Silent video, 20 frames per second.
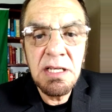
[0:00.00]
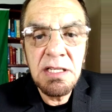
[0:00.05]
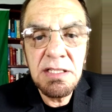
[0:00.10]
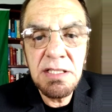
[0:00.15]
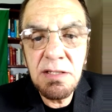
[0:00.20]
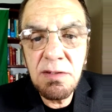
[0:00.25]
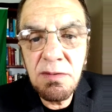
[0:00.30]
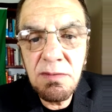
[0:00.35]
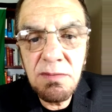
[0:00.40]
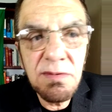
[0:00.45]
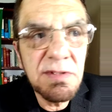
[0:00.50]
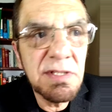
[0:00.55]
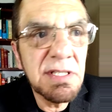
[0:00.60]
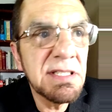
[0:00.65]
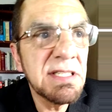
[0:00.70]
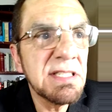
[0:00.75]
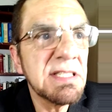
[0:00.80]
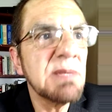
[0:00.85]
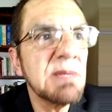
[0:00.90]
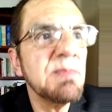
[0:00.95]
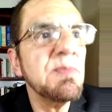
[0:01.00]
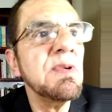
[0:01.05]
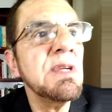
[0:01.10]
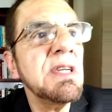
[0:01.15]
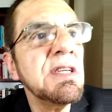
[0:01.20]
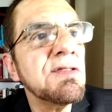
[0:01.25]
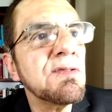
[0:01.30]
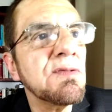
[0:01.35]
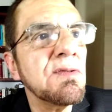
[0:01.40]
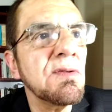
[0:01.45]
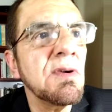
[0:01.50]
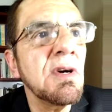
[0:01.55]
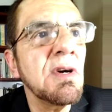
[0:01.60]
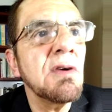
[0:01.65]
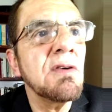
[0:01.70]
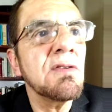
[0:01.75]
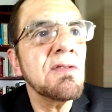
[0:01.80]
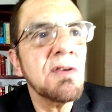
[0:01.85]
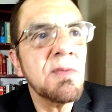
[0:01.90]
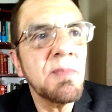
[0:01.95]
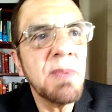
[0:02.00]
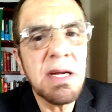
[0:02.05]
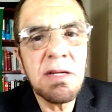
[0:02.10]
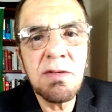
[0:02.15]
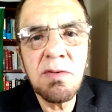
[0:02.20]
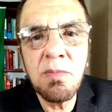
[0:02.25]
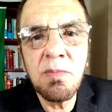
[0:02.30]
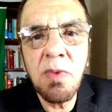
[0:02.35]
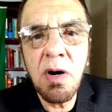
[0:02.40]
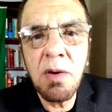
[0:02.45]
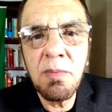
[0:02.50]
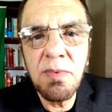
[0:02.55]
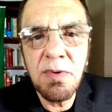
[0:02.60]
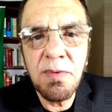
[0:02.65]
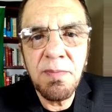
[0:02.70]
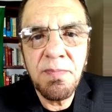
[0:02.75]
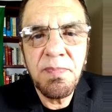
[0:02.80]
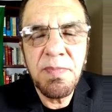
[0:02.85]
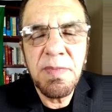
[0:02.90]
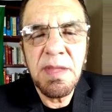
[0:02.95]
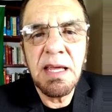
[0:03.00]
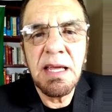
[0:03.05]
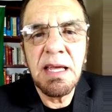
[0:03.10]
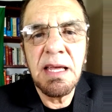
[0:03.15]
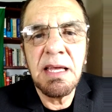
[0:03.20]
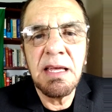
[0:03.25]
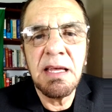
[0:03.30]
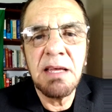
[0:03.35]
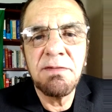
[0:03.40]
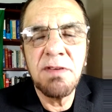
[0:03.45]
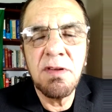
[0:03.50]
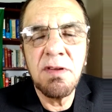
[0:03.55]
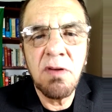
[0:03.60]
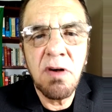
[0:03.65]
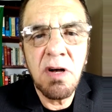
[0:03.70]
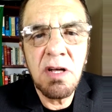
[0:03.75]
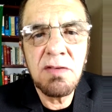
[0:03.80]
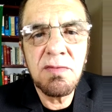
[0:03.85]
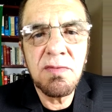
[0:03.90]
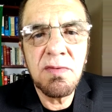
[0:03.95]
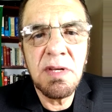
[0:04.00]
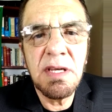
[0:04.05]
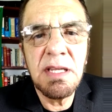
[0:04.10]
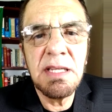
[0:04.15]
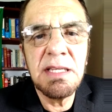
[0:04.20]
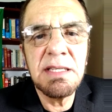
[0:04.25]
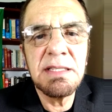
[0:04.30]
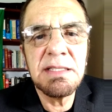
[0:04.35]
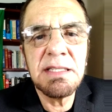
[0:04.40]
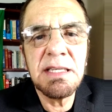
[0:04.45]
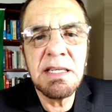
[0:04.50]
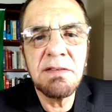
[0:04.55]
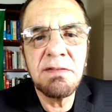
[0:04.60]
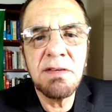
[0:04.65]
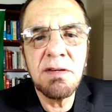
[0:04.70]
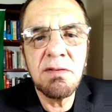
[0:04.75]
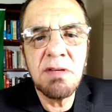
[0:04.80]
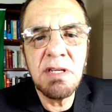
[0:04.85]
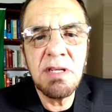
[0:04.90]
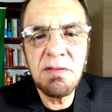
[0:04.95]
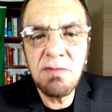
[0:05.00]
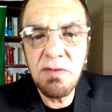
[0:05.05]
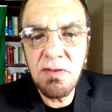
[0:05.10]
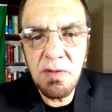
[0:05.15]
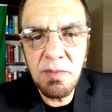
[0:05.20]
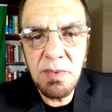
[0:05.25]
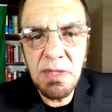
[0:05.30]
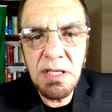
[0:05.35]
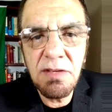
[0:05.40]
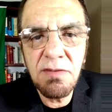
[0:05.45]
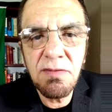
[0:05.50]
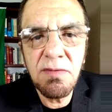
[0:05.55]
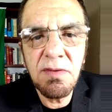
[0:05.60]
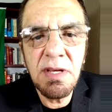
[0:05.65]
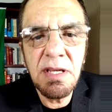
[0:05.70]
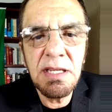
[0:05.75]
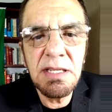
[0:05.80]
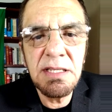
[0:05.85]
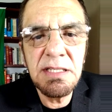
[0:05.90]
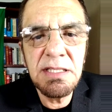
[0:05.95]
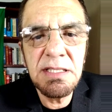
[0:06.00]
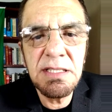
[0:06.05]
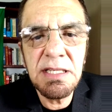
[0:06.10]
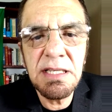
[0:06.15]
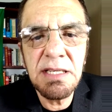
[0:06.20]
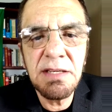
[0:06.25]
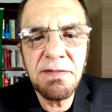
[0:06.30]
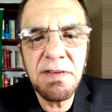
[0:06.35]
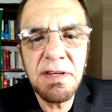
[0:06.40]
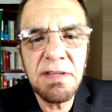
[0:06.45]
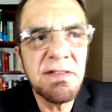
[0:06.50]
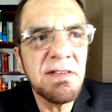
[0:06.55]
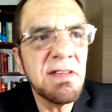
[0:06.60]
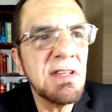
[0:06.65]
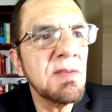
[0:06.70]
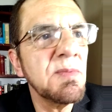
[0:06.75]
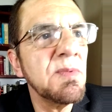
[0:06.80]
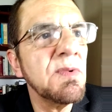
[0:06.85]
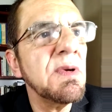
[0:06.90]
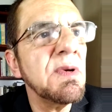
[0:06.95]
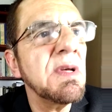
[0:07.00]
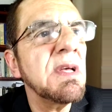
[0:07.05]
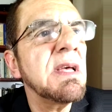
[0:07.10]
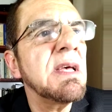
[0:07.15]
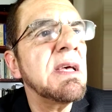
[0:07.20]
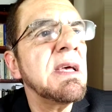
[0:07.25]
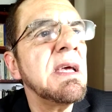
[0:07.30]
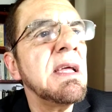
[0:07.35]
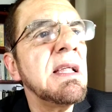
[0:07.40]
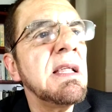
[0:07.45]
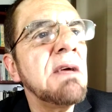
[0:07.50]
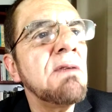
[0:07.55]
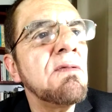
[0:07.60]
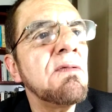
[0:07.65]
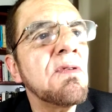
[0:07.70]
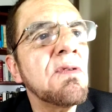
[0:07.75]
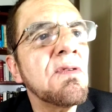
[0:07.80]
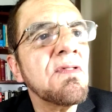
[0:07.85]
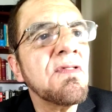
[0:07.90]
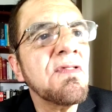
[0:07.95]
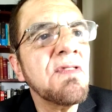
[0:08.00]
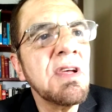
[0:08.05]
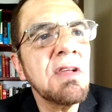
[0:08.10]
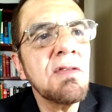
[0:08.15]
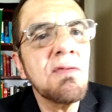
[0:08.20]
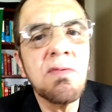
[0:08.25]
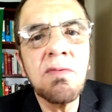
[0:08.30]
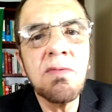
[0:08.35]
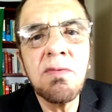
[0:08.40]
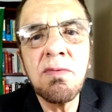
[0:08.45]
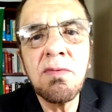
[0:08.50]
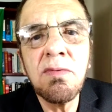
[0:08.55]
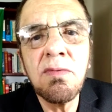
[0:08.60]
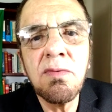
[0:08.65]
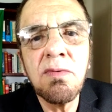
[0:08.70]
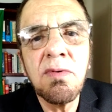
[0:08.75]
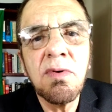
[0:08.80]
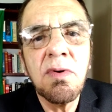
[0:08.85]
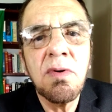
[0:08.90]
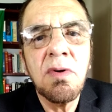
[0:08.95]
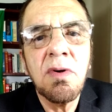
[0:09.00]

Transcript: Segundo o cientista político Norberto Bobbio, que é filósofo, ele escreveu um livro sobre isso, ele disse que fascismo ele é um conceito